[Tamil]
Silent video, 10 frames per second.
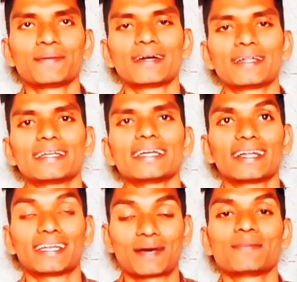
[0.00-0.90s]
அதே
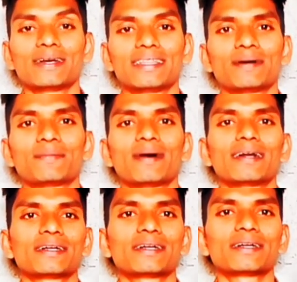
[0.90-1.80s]
மாதிரி நம்ம
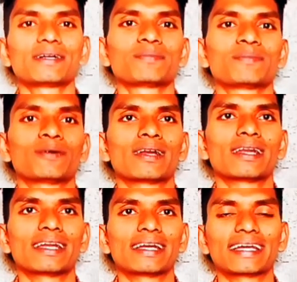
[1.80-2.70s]
இந்த மாட்டு பொங்கல்
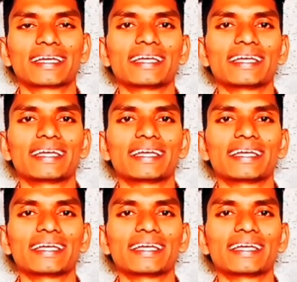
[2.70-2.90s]
அன்னைக்கு